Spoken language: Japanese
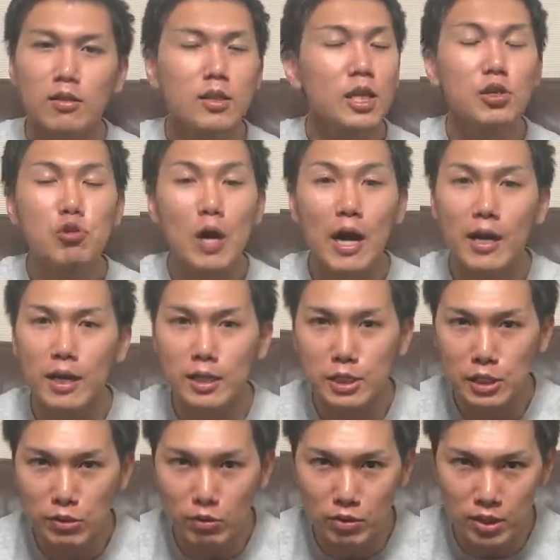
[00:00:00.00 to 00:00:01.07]
ていう
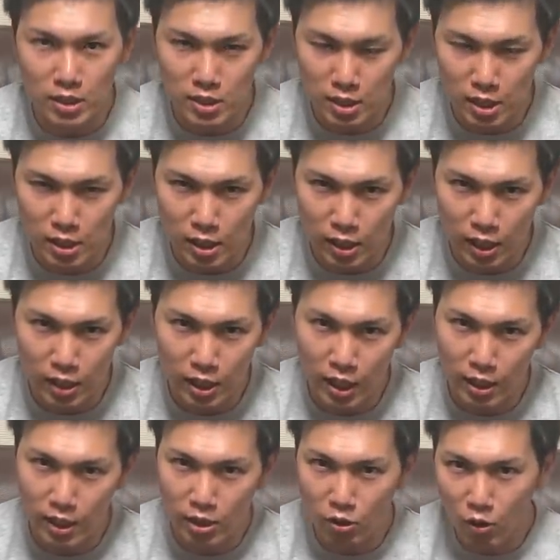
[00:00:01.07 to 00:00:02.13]
話をさせていただけた
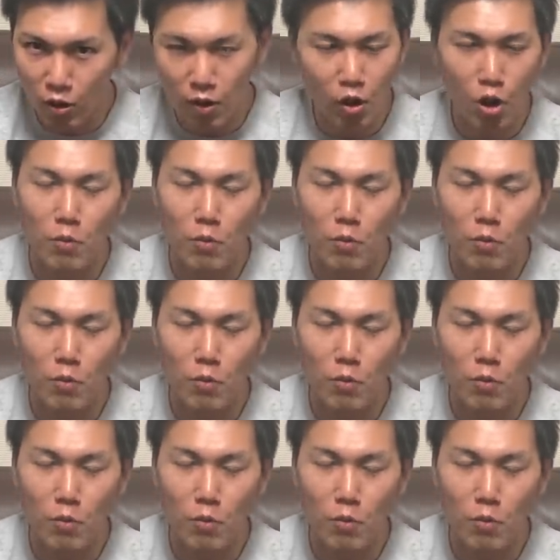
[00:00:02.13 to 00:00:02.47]
らなと